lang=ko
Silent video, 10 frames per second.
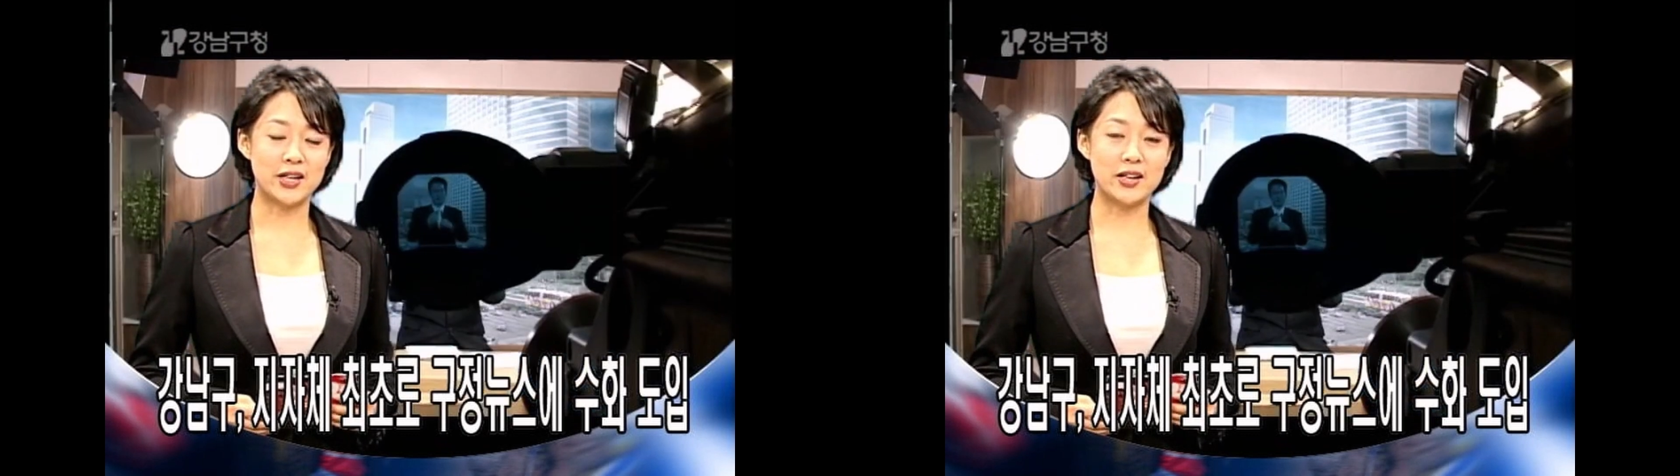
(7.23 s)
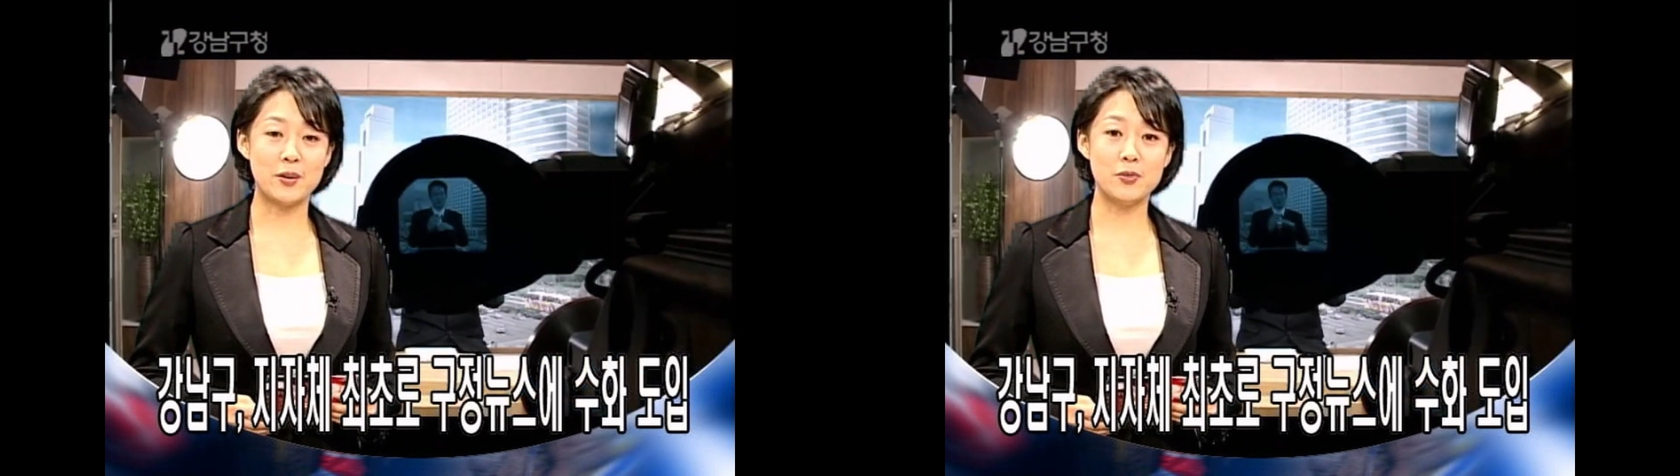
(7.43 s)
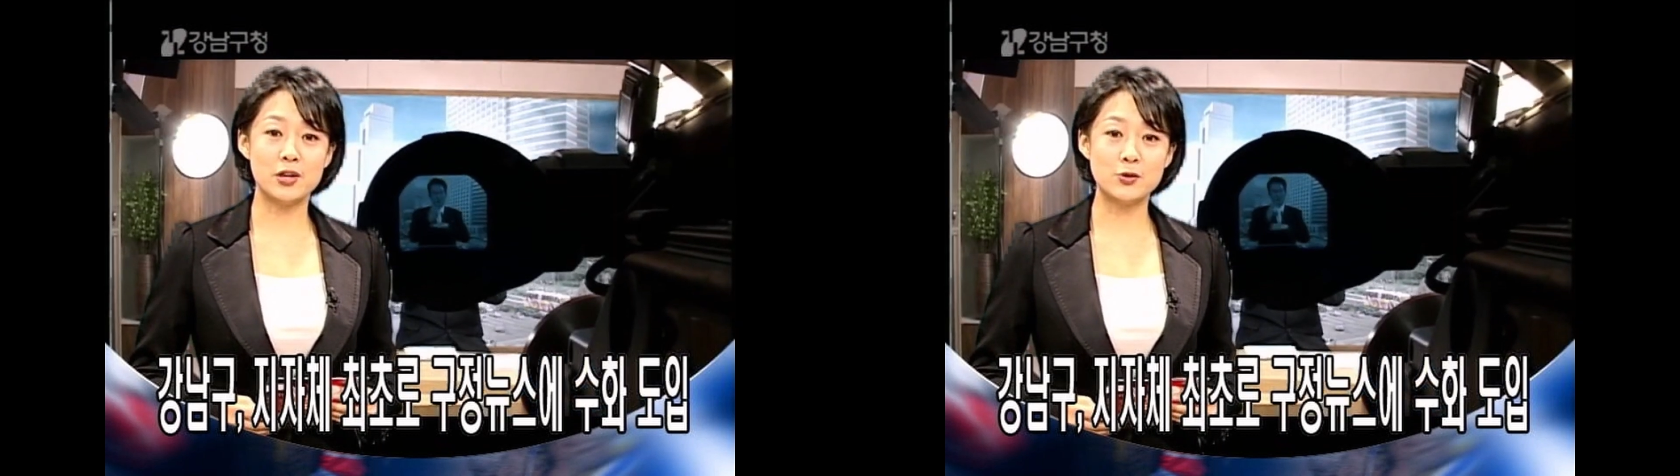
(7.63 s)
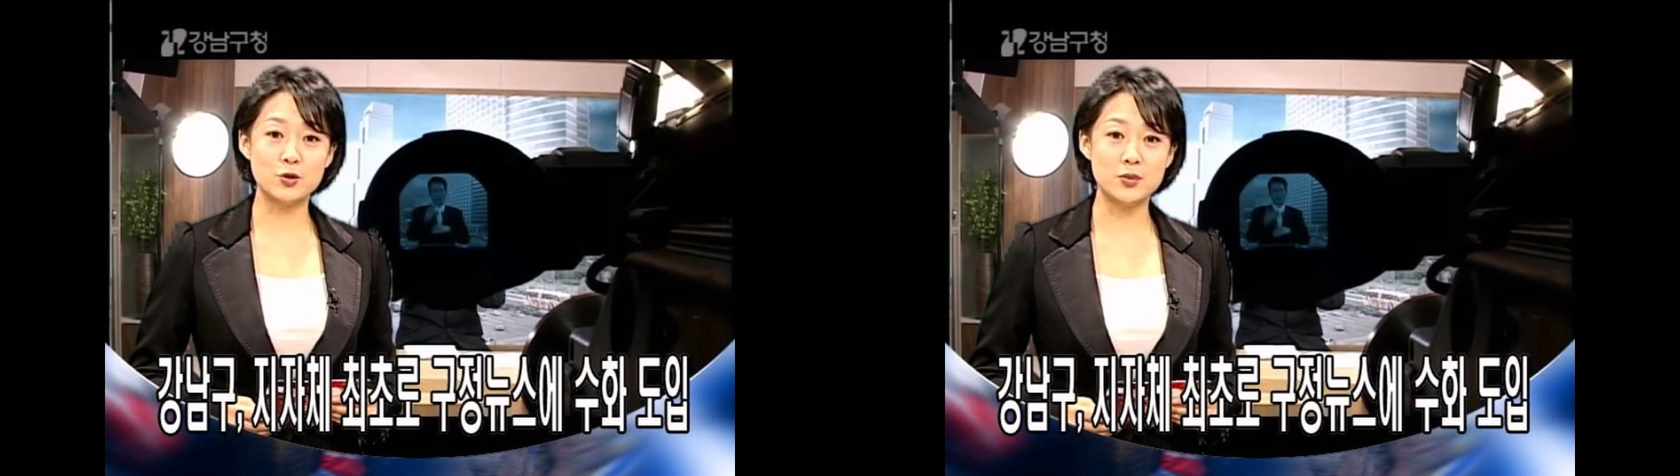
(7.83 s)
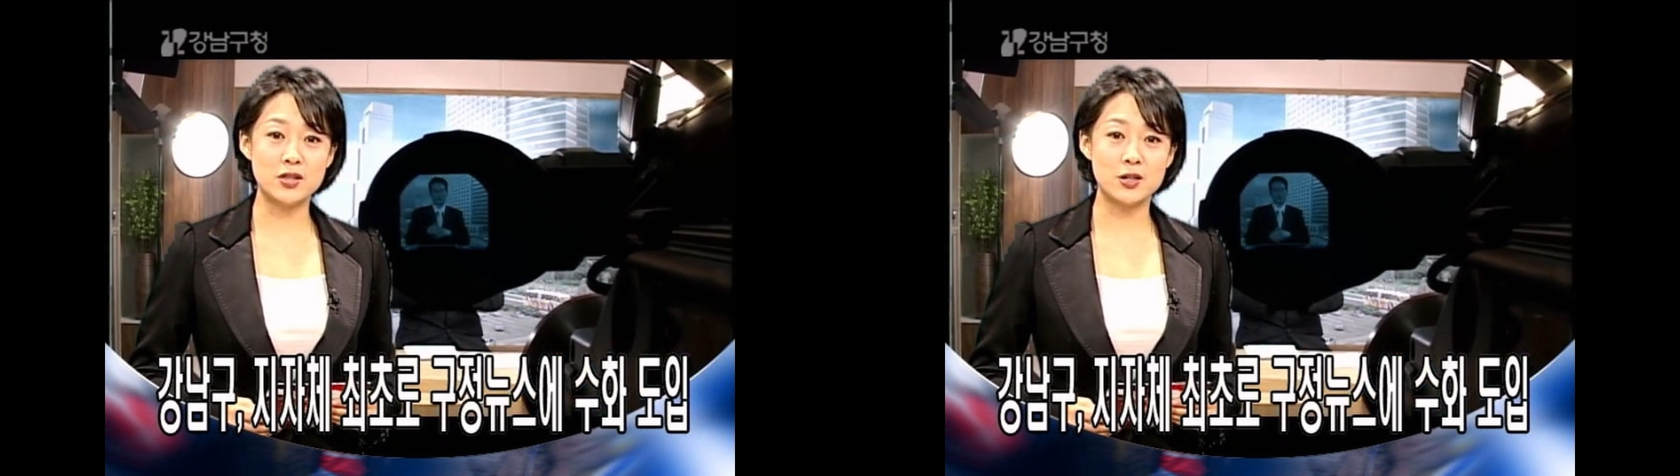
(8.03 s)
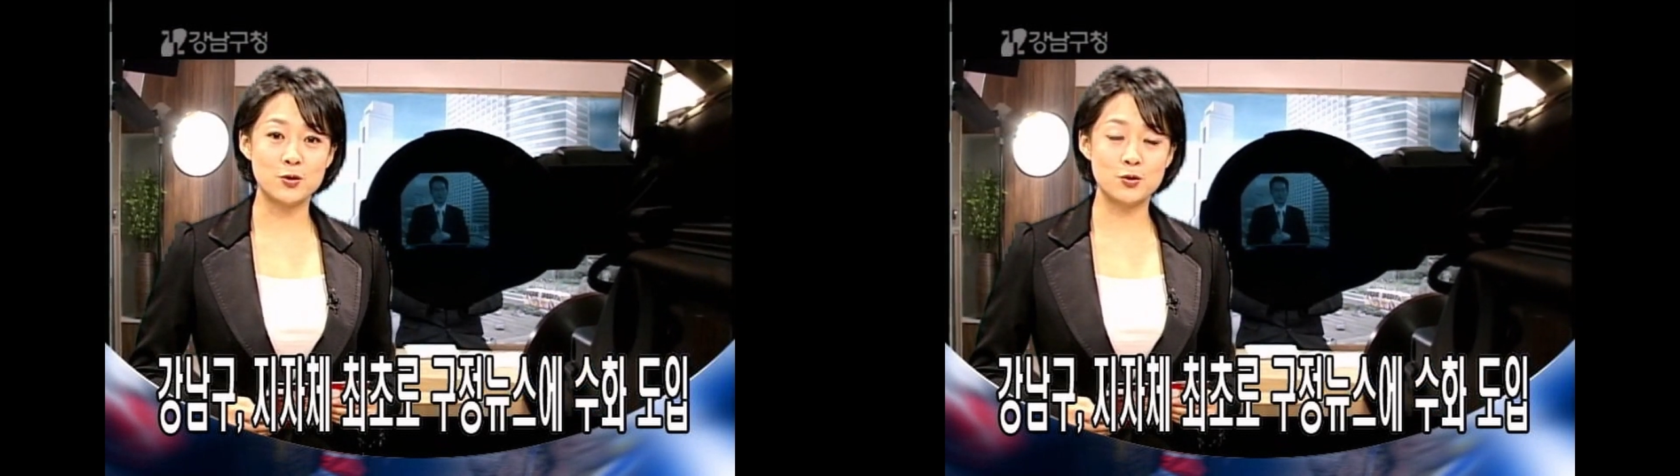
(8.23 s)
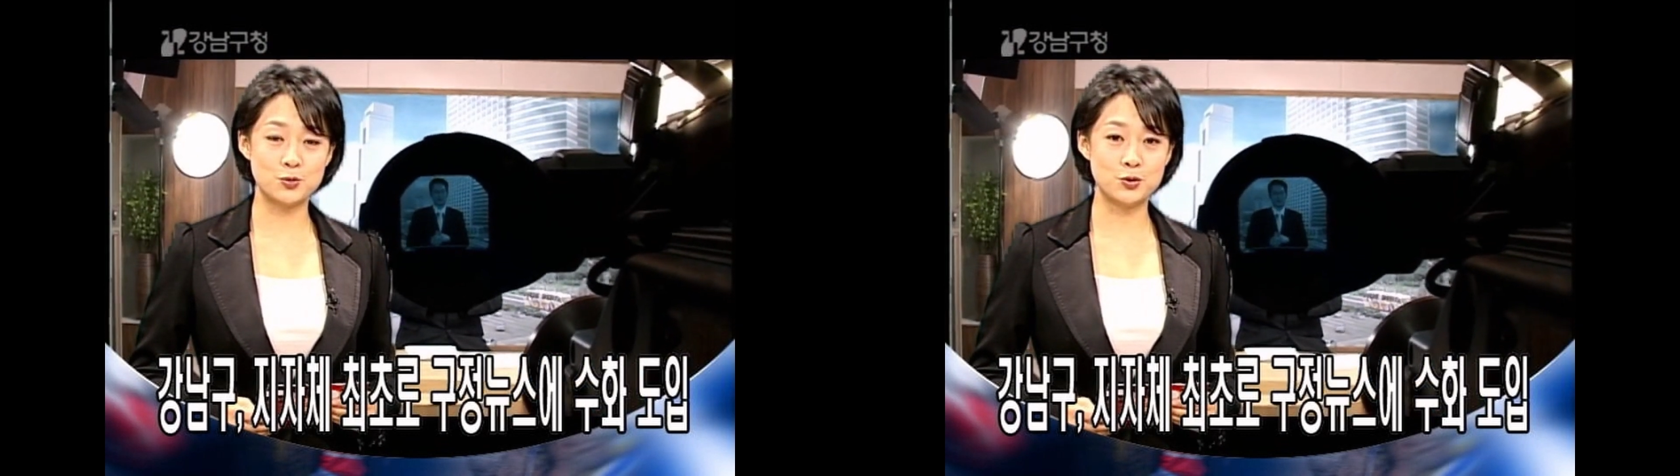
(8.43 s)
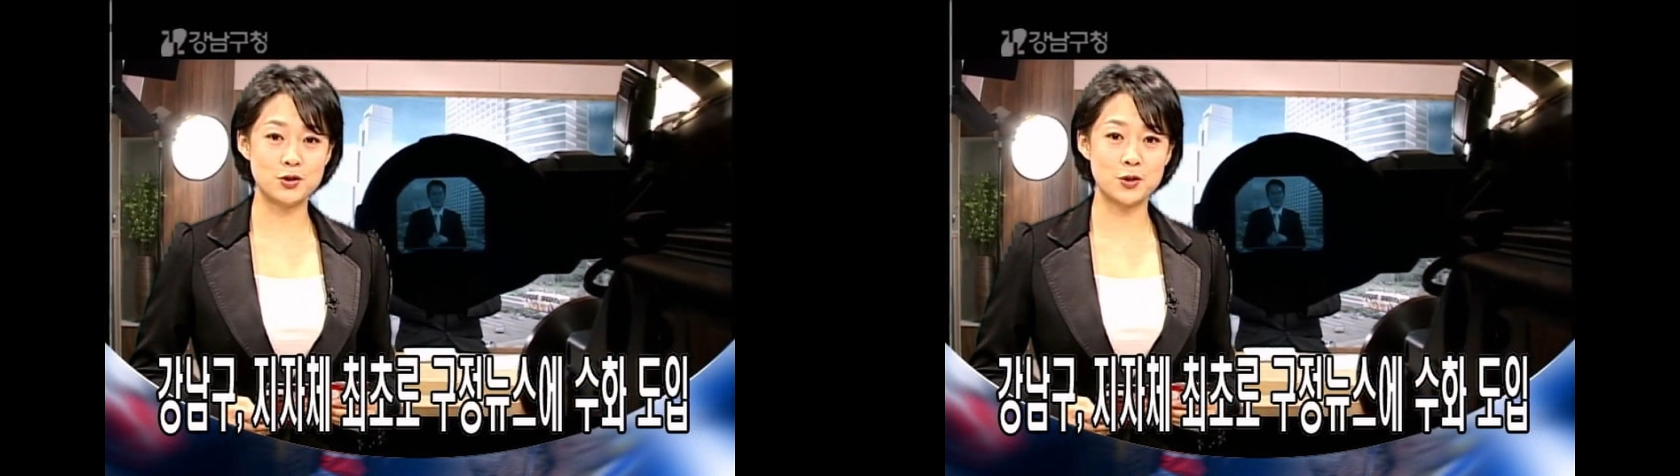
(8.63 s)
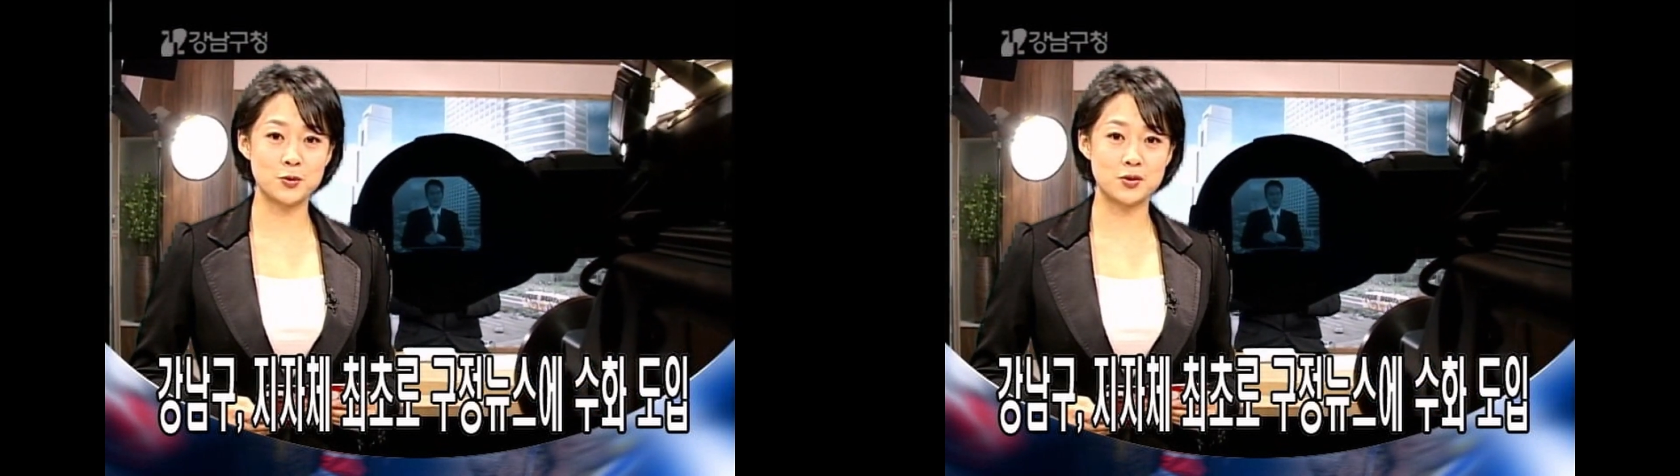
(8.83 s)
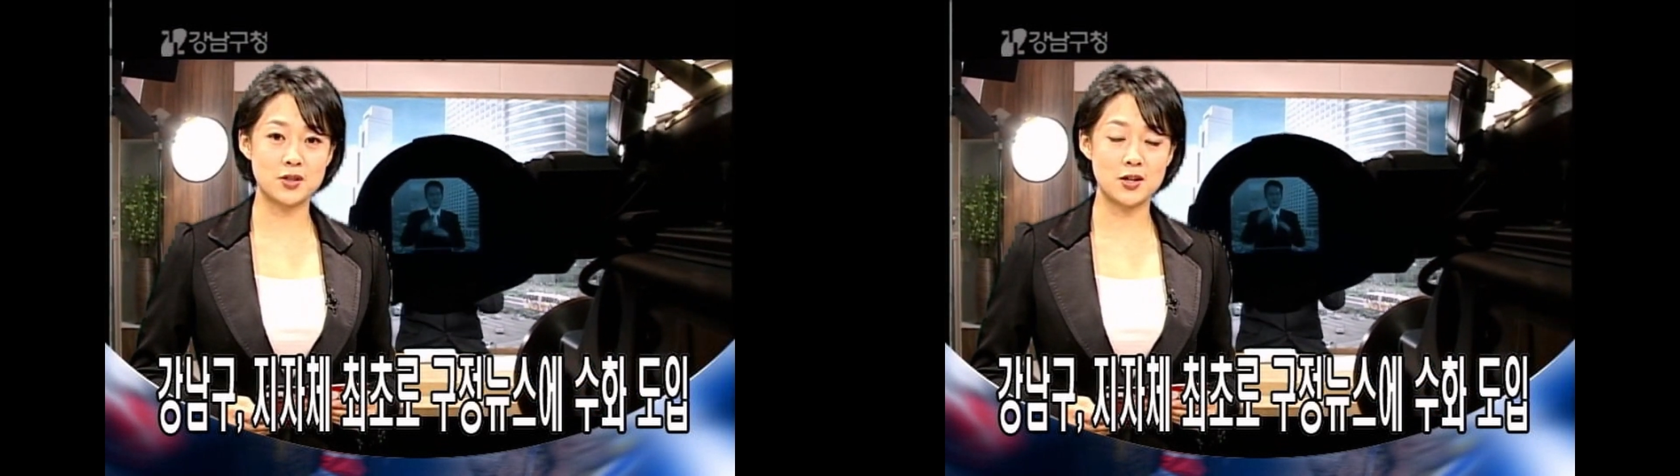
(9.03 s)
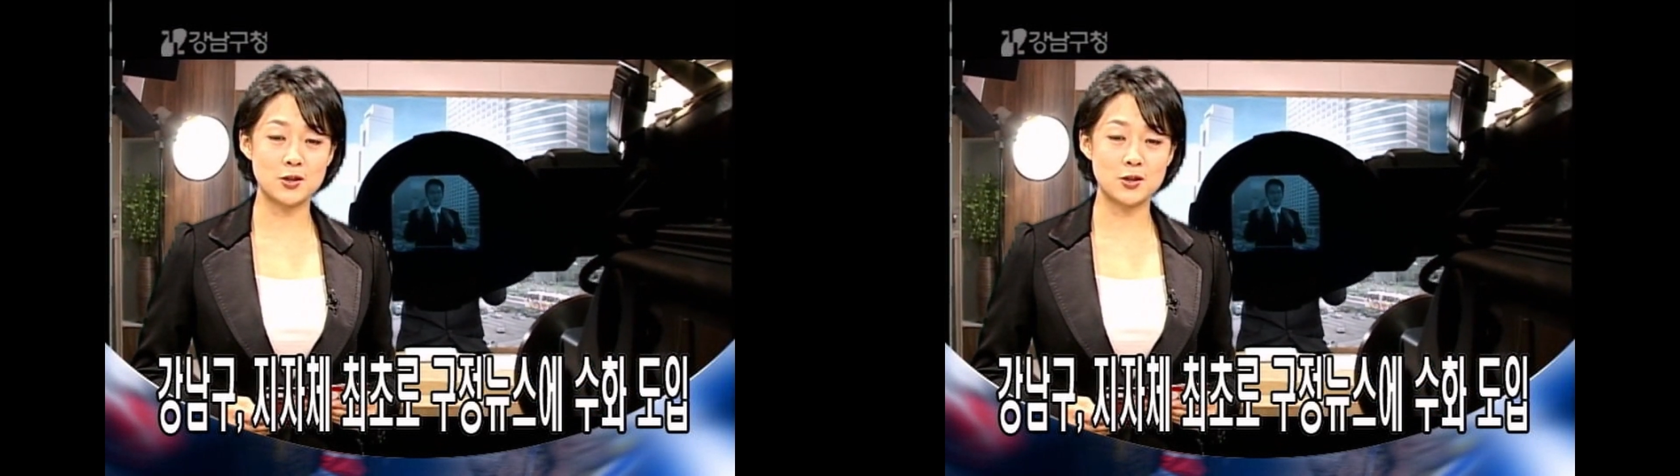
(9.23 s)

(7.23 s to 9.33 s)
한 명의 주민이라도 고정 소식에